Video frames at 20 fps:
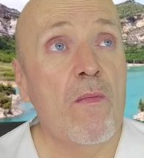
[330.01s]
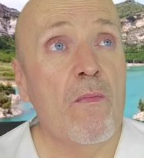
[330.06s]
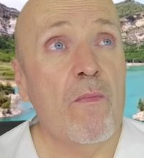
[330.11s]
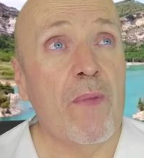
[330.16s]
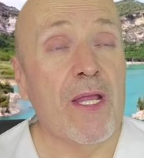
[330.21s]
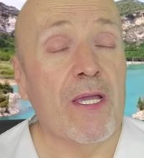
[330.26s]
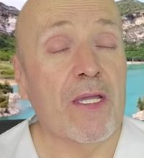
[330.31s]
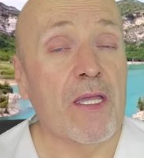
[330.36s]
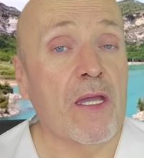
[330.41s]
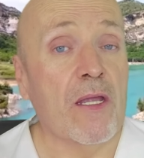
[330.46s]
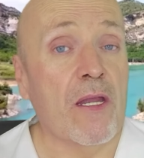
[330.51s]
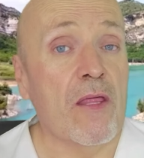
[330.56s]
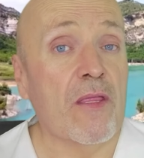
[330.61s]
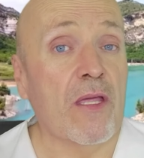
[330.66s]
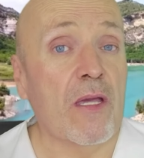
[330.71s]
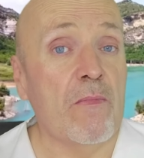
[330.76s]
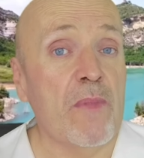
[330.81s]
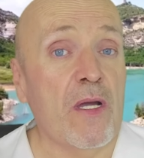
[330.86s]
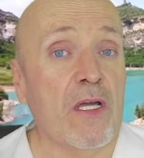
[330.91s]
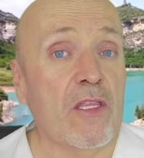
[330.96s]
para que
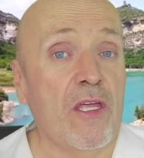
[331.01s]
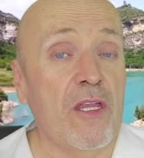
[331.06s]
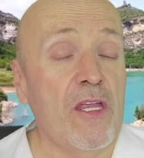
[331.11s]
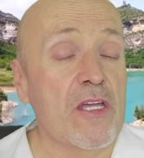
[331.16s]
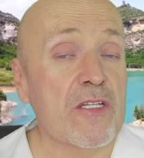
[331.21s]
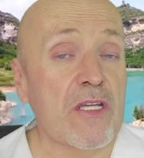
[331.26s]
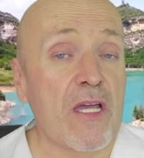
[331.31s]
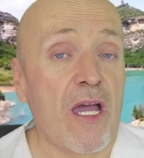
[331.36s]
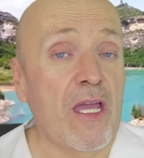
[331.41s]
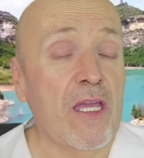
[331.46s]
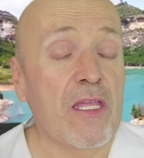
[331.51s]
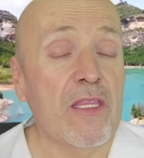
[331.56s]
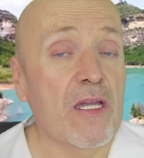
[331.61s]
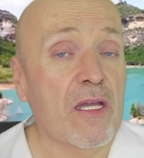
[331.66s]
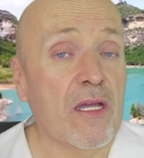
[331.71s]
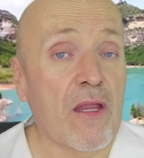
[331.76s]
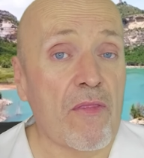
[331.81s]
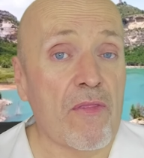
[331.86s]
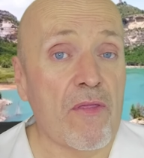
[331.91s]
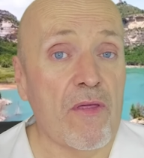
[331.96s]
crezcan bacterias, ahí te
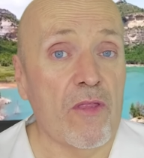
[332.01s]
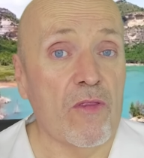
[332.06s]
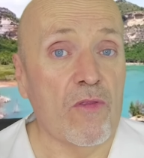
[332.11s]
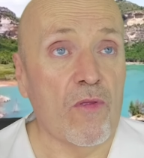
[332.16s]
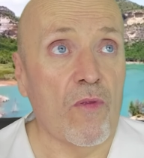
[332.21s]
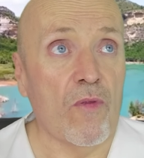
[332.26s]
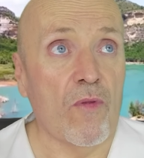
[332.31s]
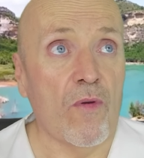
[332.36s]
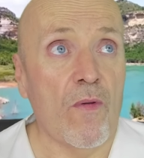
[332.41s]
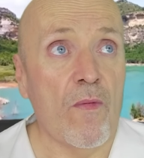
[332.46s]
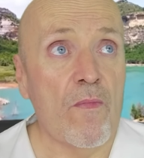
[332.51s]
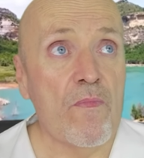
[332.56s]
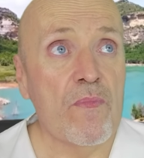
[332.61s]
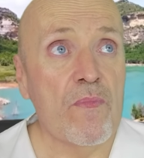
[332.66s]
crece de todo.